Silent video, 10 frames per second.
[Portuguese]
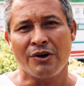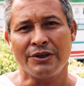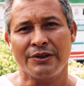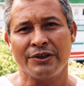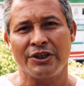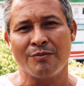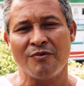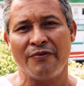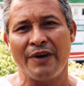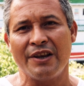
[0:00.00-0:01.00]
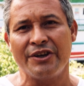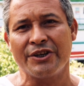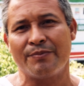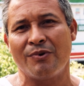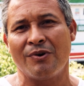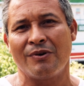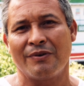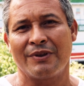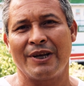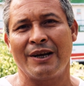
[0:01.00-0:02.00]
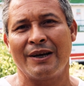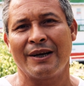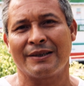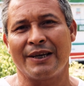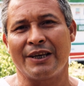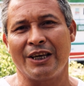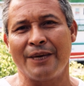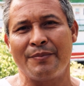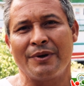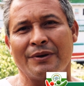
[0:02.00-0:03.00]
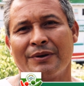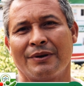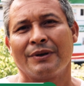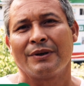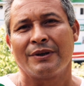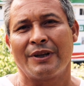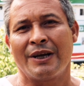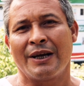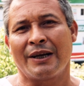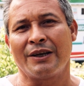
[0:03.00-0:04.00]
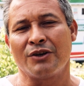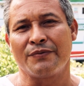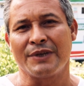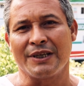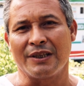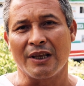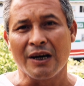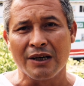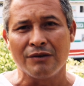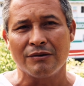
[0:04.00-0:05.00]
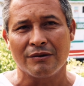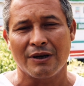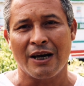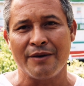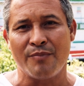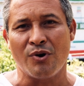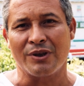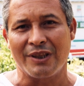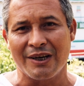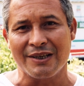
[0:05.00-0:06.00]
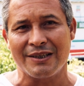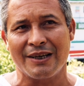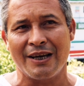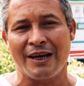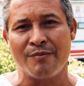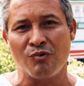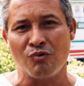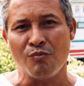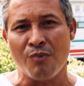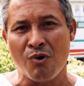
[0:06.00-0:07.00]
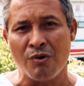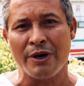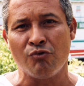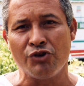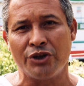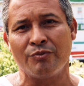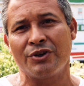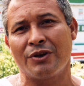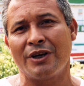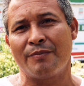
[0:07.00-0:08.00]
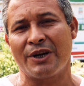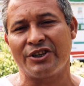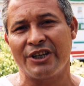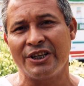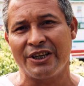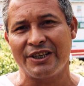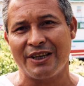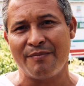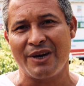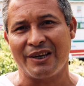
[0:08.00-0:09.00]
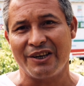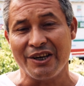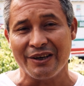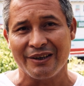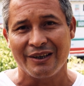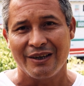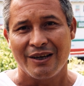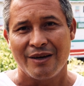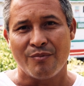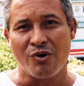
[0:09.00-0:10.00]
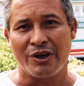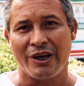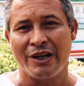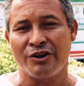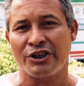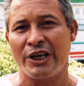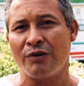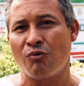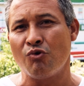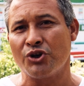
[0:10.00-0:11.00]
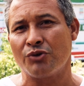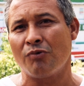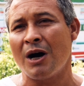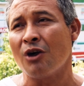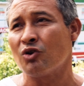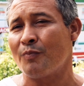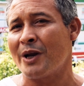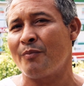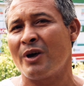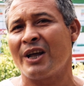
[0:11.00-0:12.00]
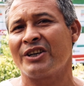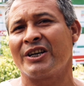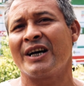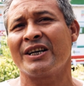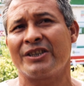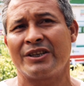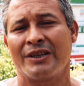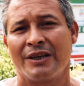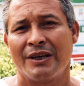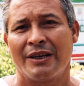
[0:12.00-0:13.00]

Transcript: E nós sentimos felizes por ter essa equipe né, aqui nos visitando. A importância é muito bom, é último isso aí para a gente receber aqui, porque nós tem custo alto para ir para Anajás.